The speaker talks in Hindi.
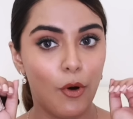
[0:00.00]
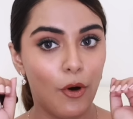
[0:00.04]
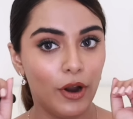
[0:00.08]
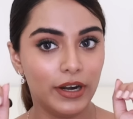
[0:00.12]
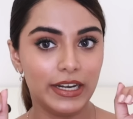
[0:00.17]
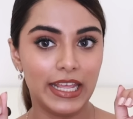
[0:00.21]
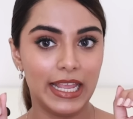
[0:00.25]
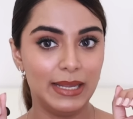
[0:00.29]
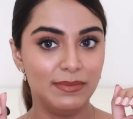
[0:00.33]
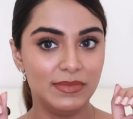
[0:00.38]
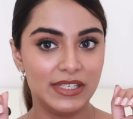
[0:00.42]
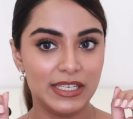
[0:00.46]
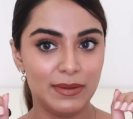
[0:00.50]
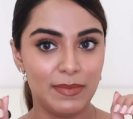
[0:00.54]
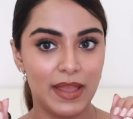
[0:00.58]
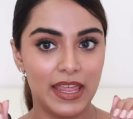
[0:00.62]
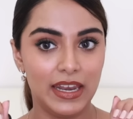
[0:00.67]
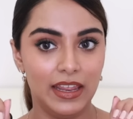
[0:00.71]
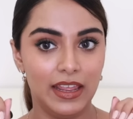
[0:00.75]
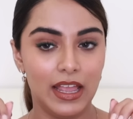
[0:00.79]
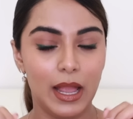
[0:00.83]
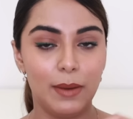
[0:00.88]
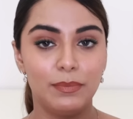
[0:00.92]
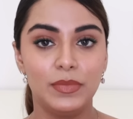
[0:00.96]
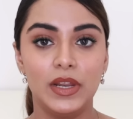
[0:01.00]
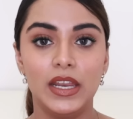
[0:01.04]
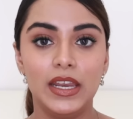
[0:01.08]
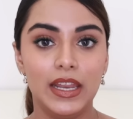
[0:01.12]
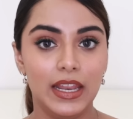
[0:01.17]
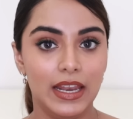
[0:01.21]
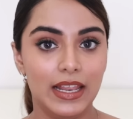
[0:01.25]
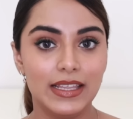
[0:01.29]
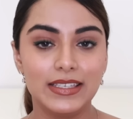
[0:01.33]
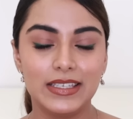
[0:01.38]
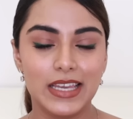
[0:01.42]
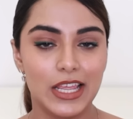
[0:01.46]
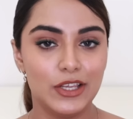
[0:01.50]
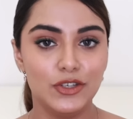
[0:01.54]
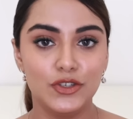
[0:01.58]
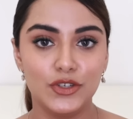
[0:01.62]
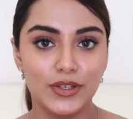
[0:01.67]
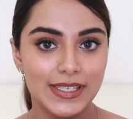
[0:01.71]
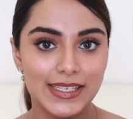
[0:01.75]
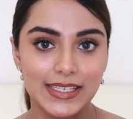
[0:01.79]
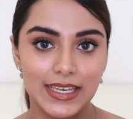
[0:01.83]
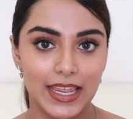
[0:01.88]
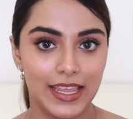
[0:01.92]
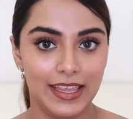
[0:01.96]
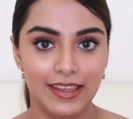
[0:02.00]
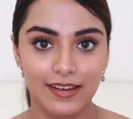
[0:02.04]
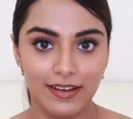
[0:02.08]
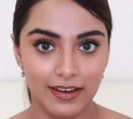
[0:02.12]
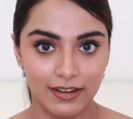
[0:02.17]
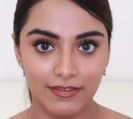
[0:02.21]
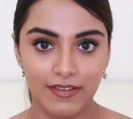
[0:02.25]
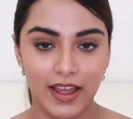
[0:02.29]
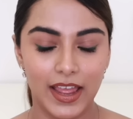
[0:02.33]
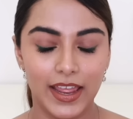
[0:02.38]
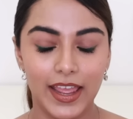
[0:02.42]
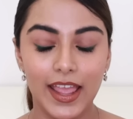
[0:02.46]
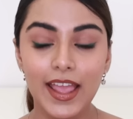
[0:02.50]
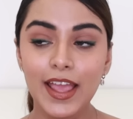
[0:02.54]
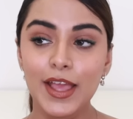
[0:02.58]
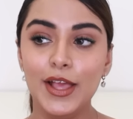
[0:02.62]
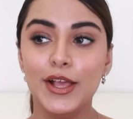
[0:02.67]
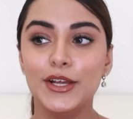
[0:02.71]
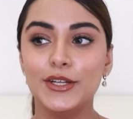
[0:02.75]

बहुत टाइम से मैंने अपने नेल एक्सटेंशन नहीं करवाए हैं